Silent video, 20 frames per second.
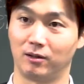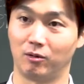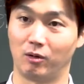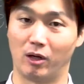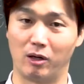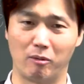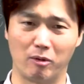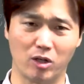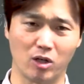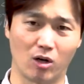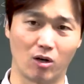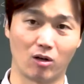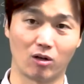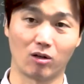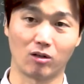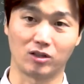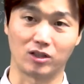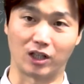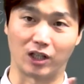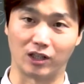왜냐하면
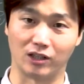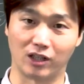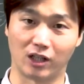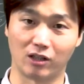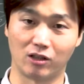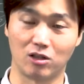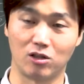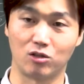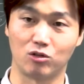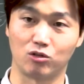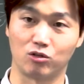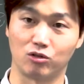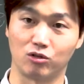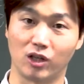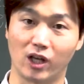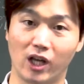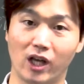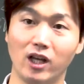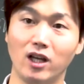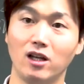여러 제자들
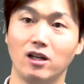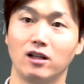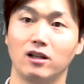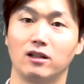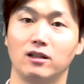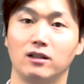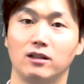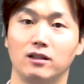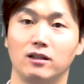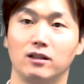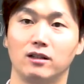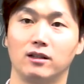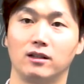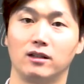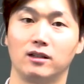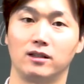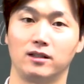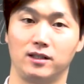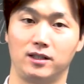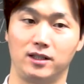중에
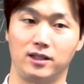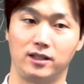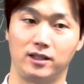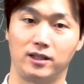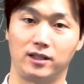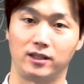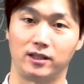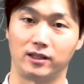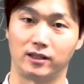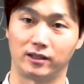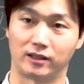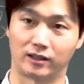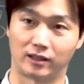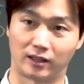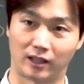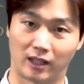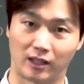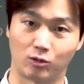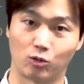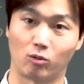이
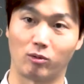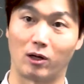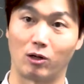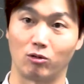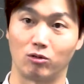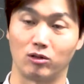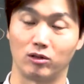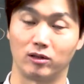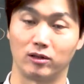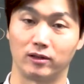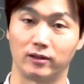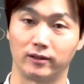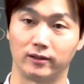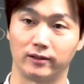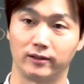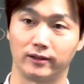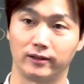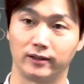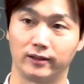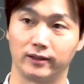사도 바울,
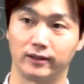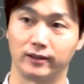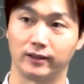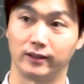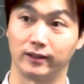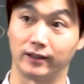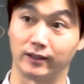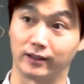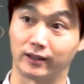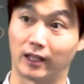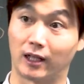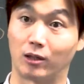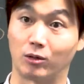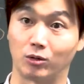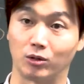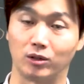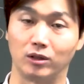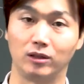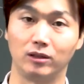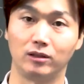이
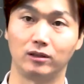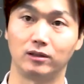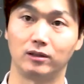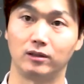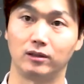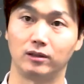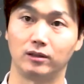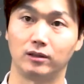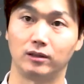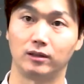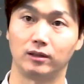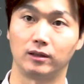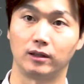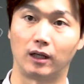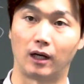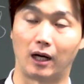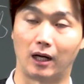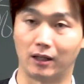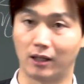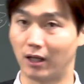사울을
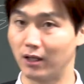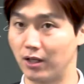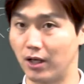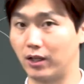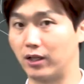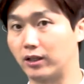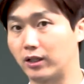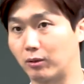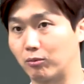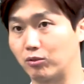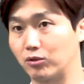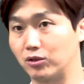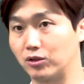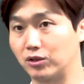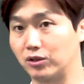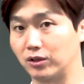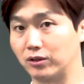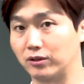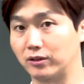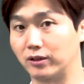아나니아에게다
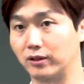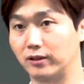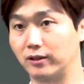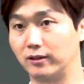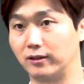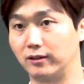붙이셨어요.